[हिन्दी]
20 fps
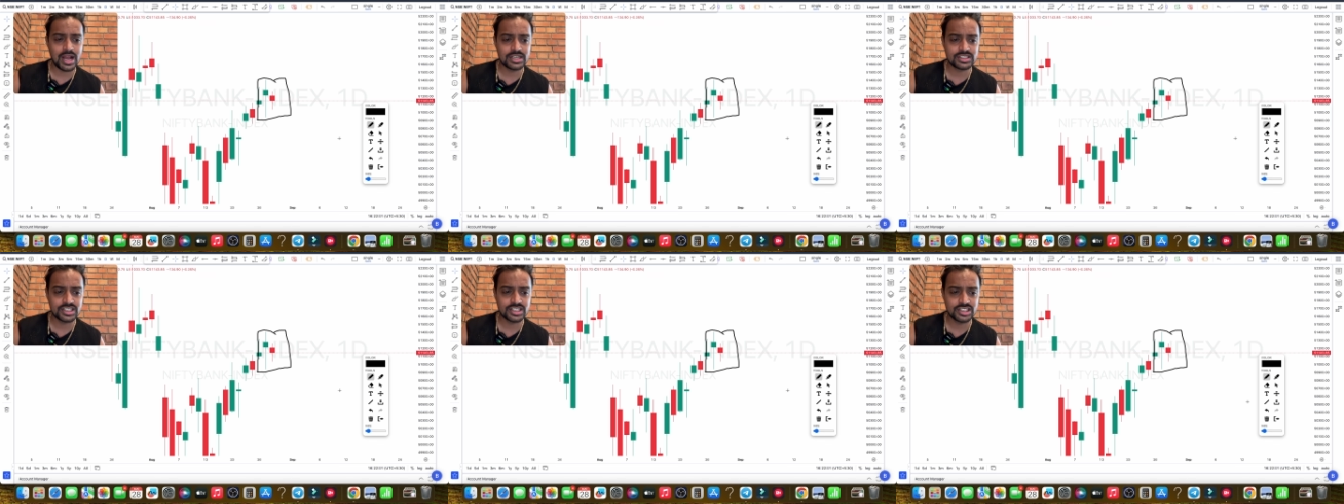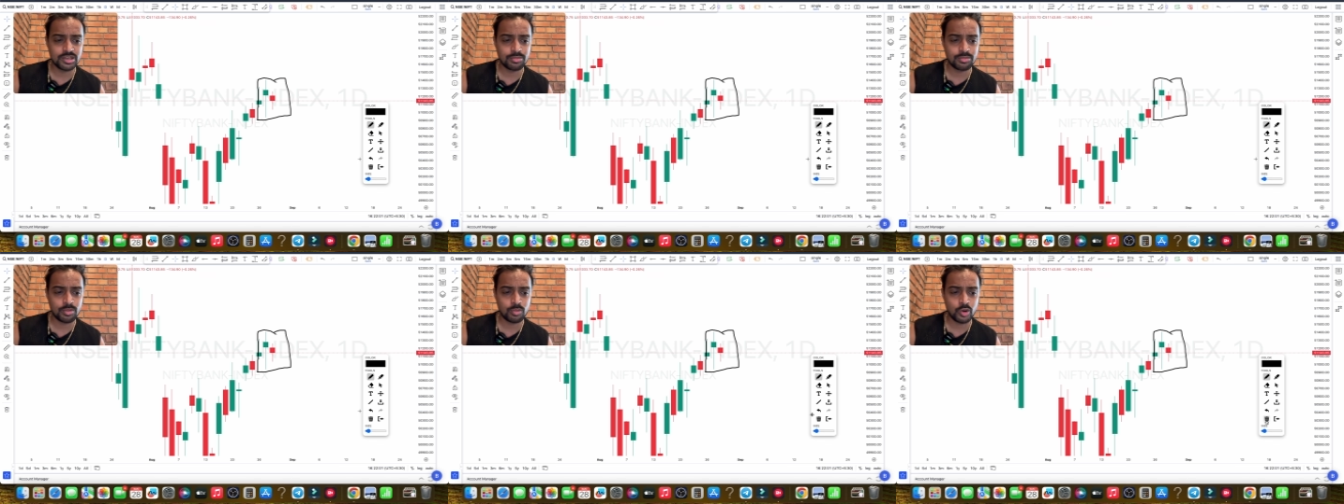आज के
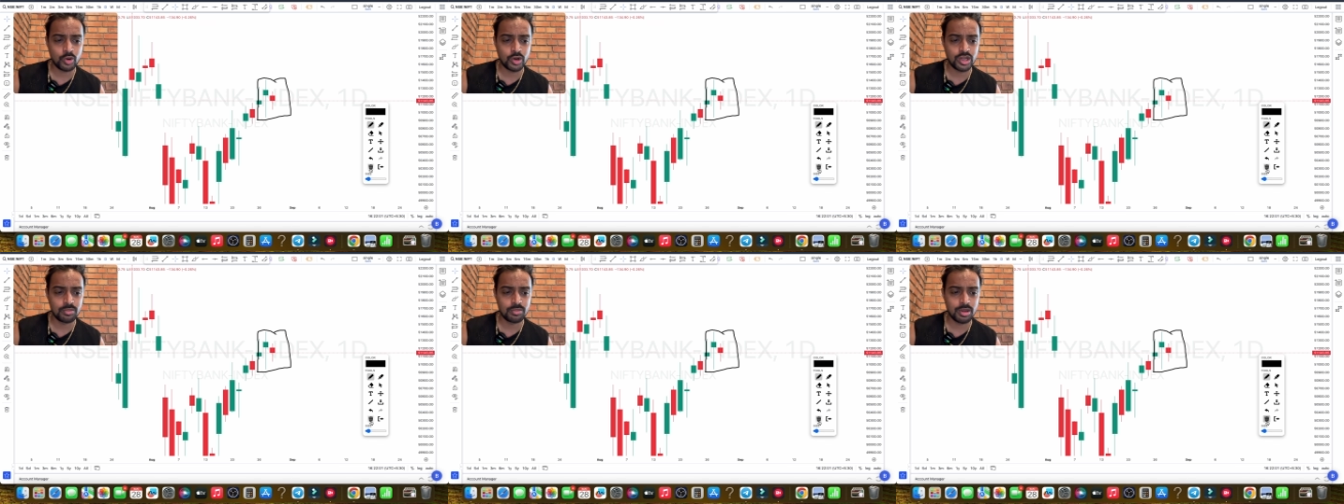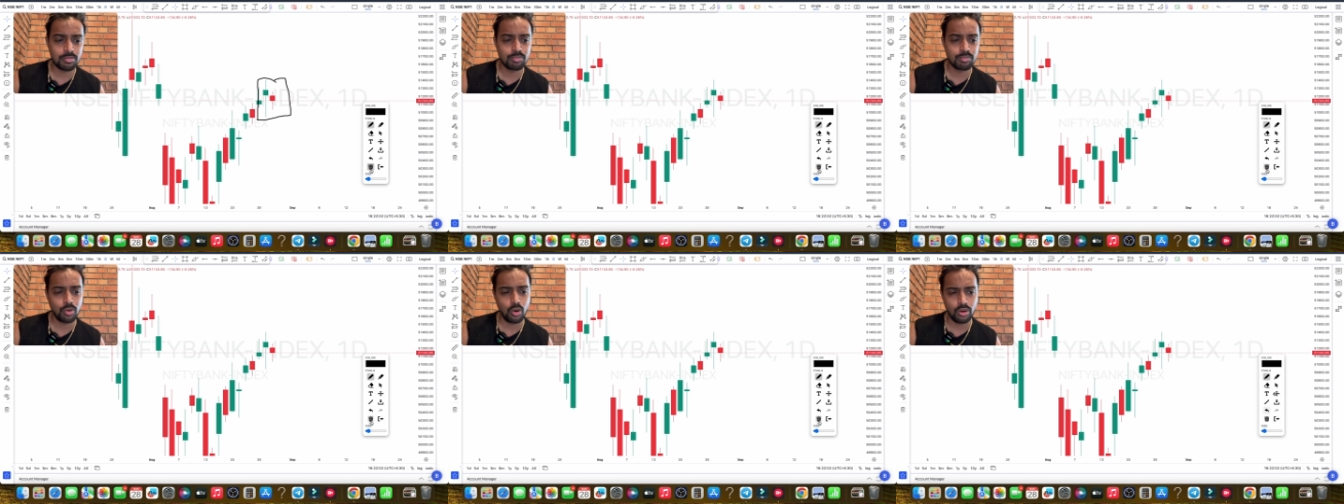दिन पे मॉर्निंग
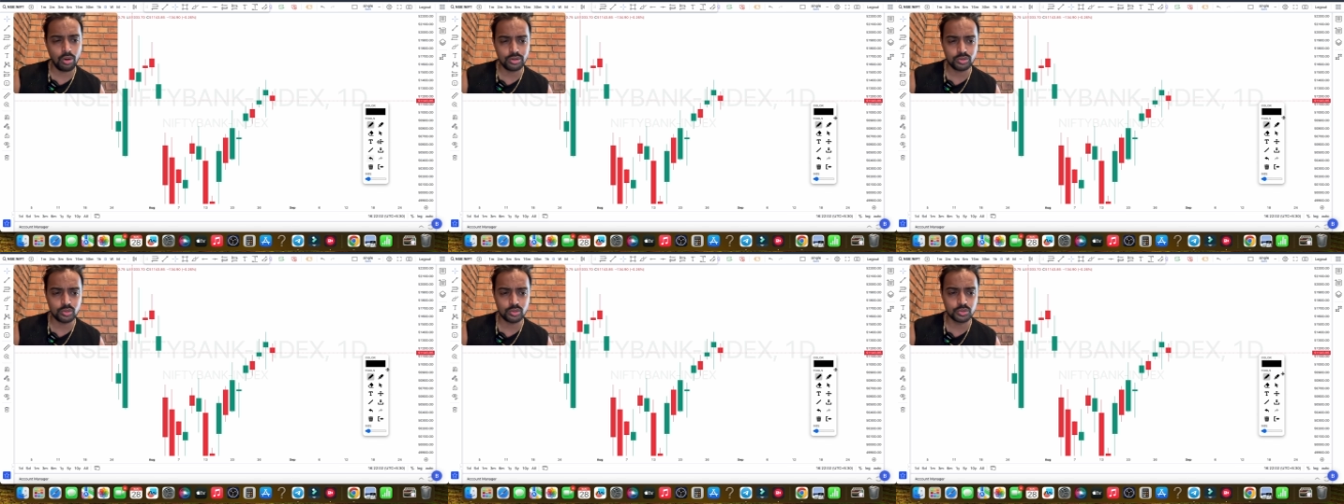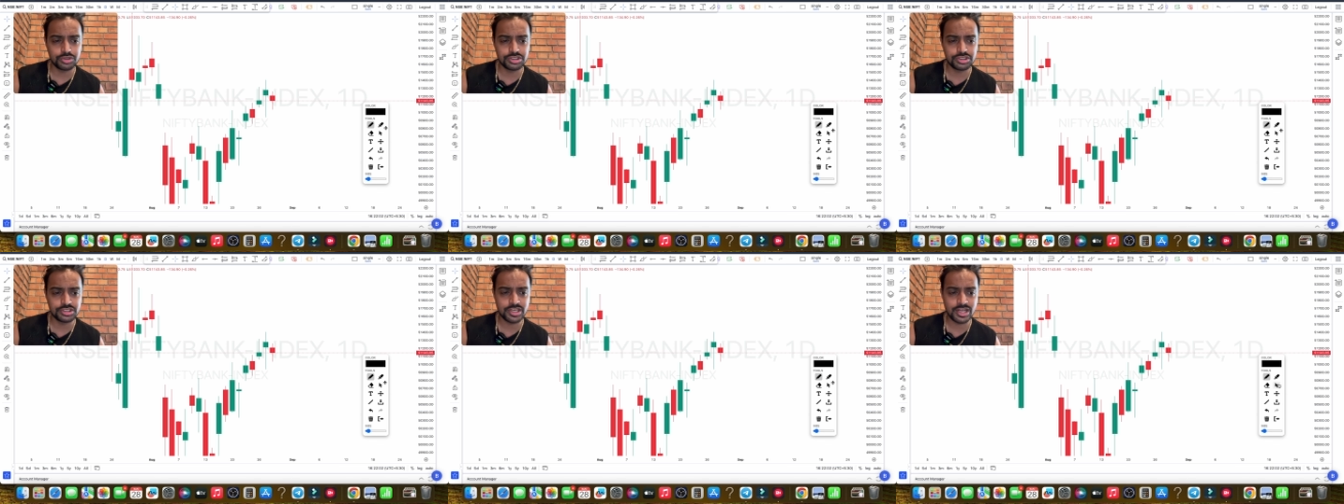में बहुत
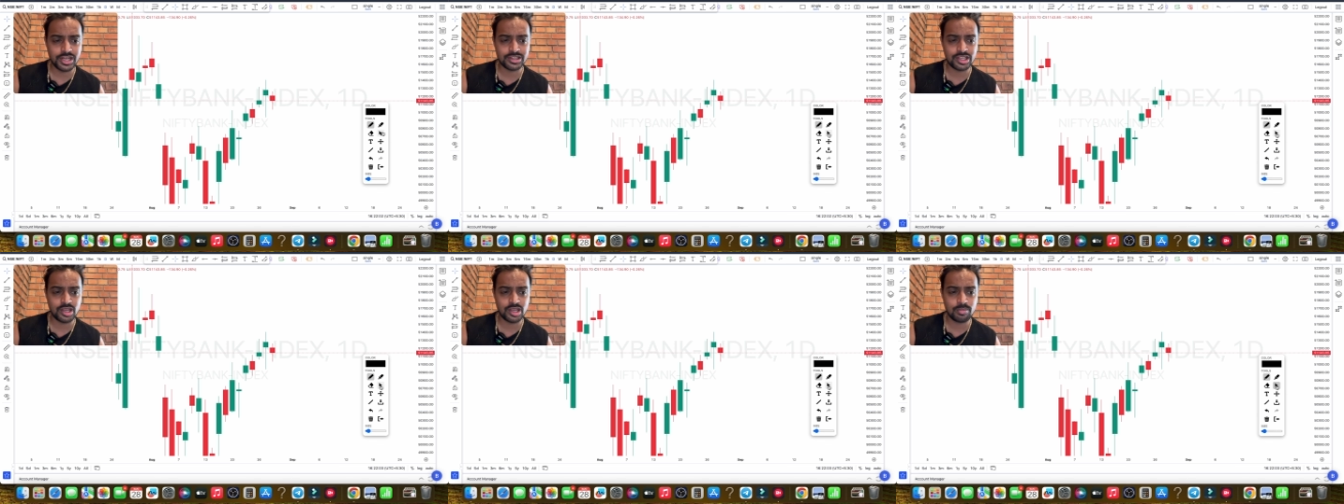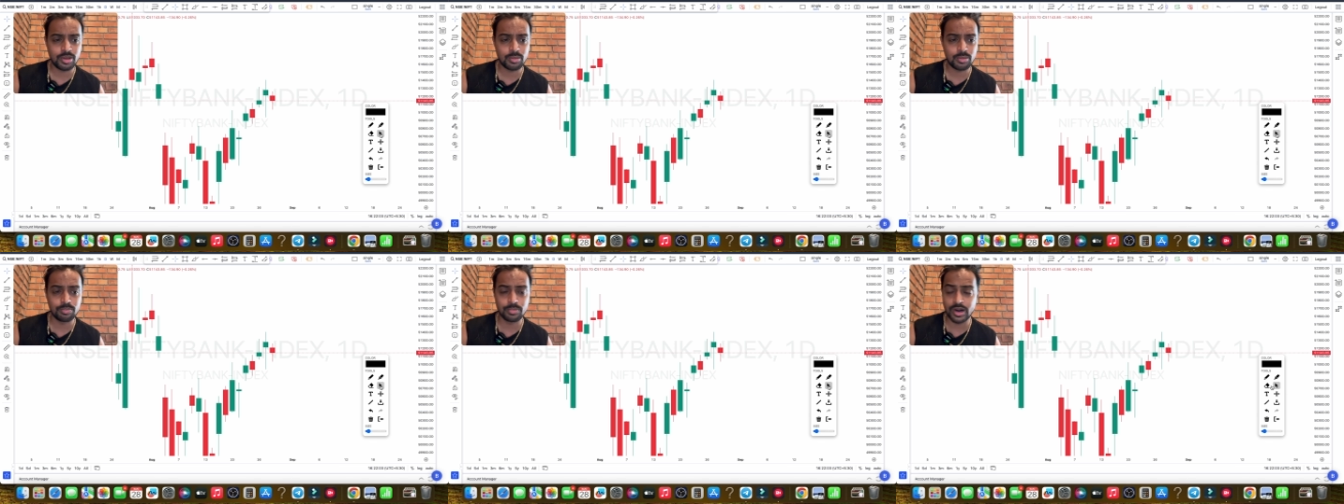कोशिश किया था कि
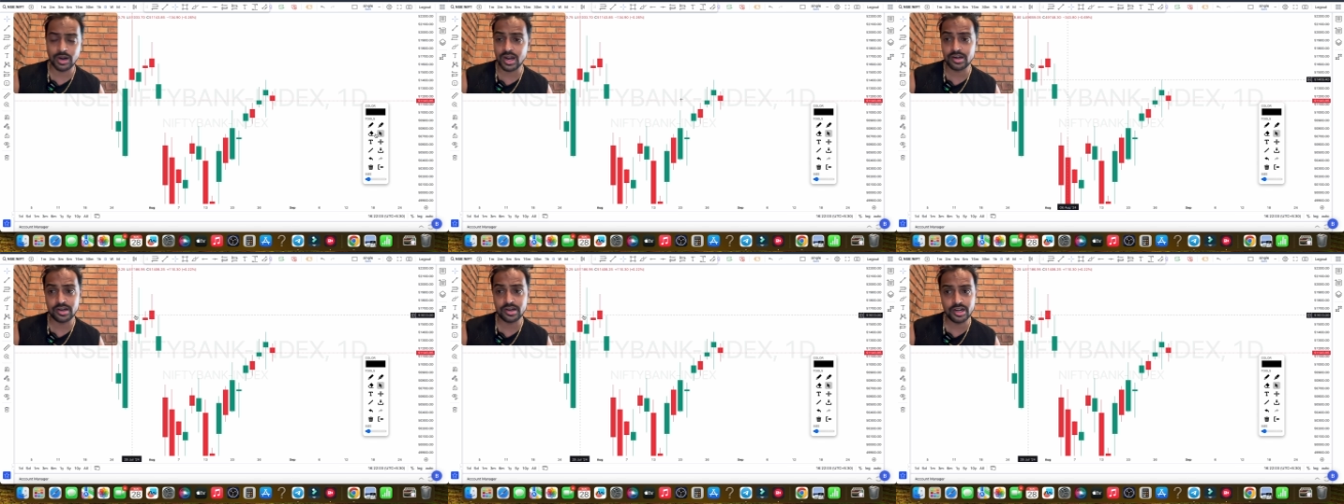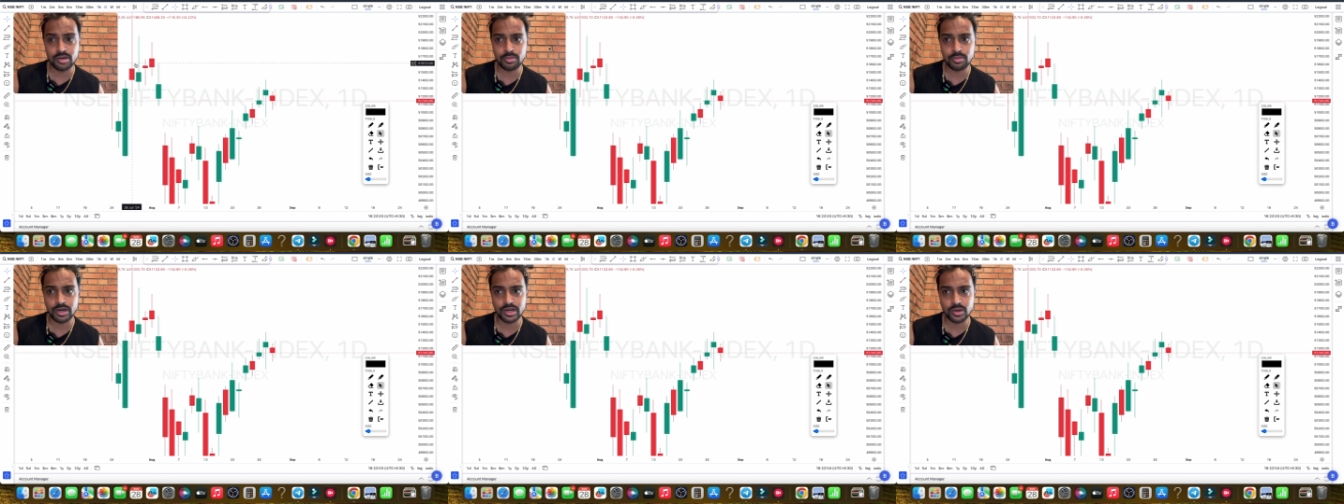मैं एक बड़ा
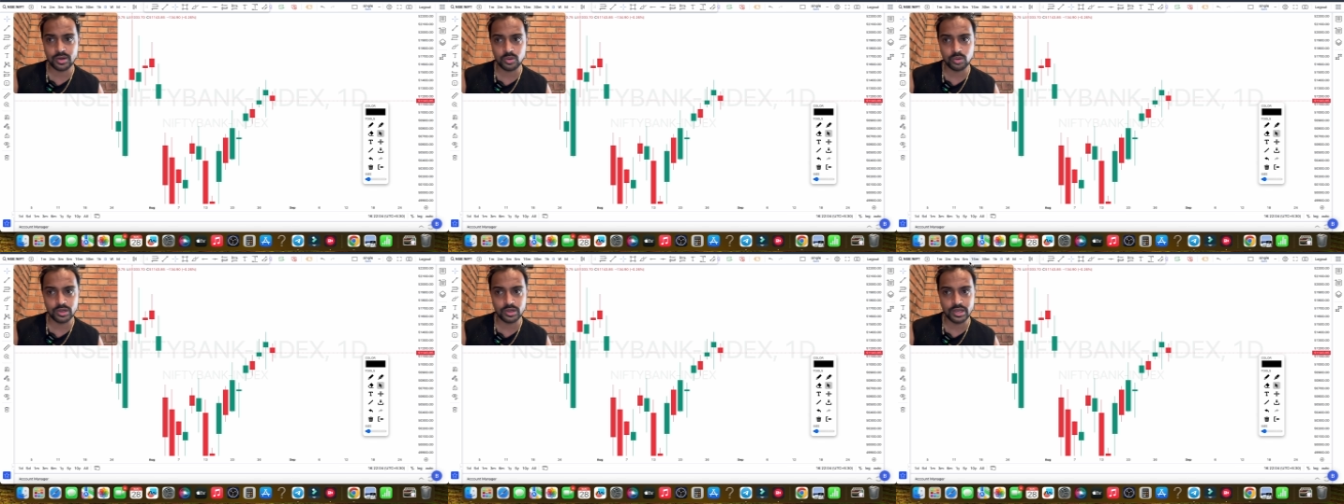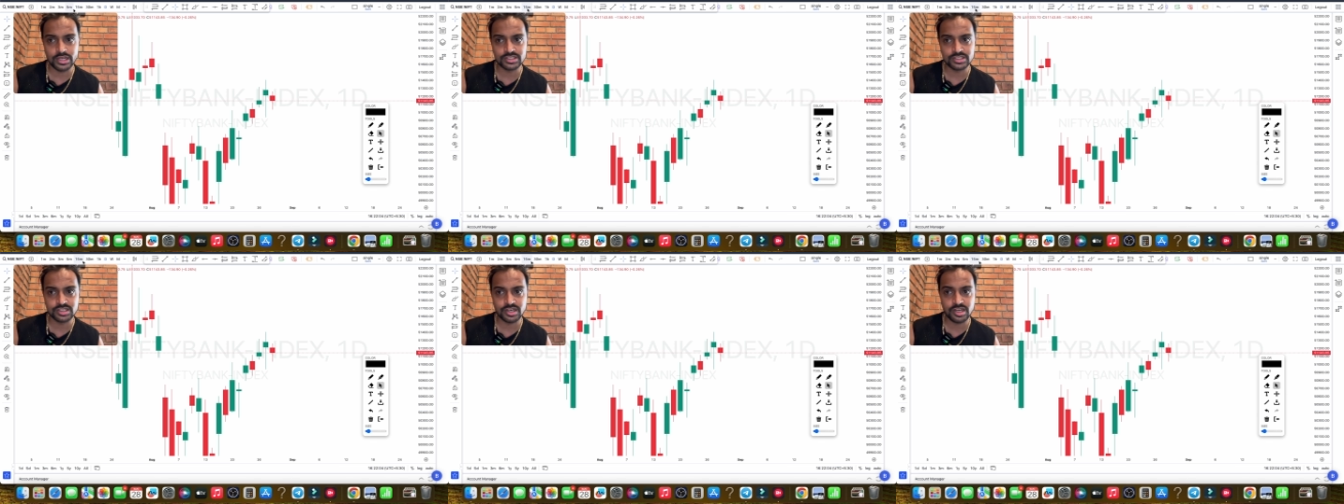ट्रेंड मार्केट को
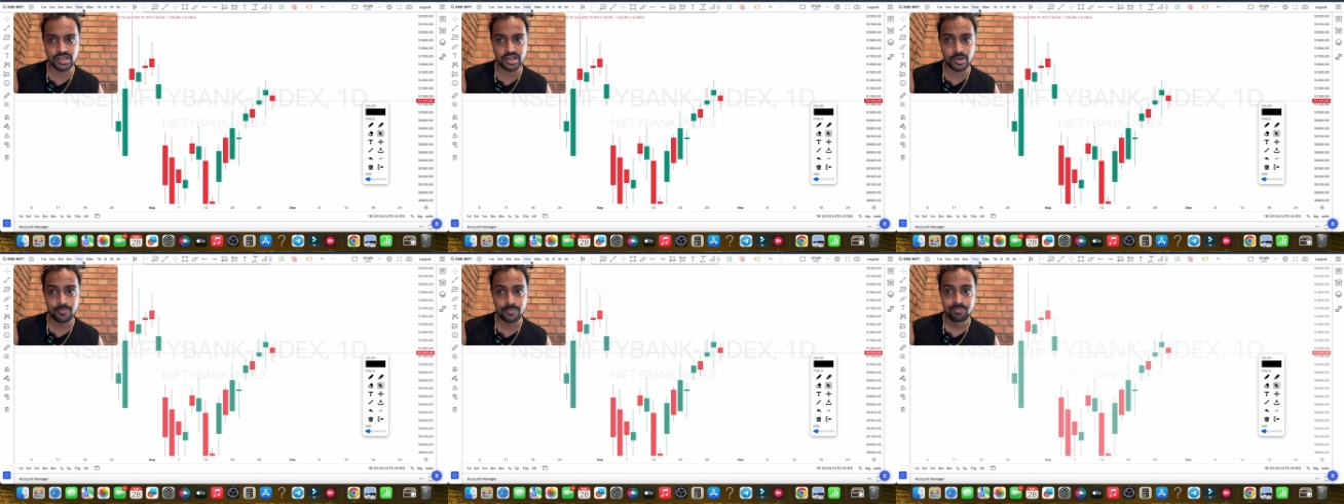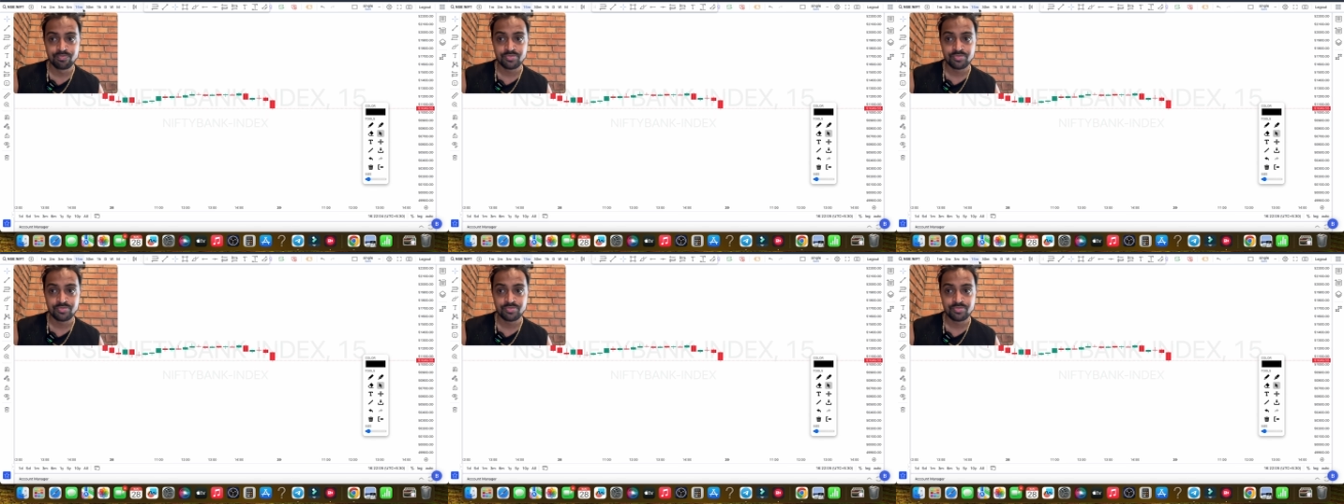कैच करने का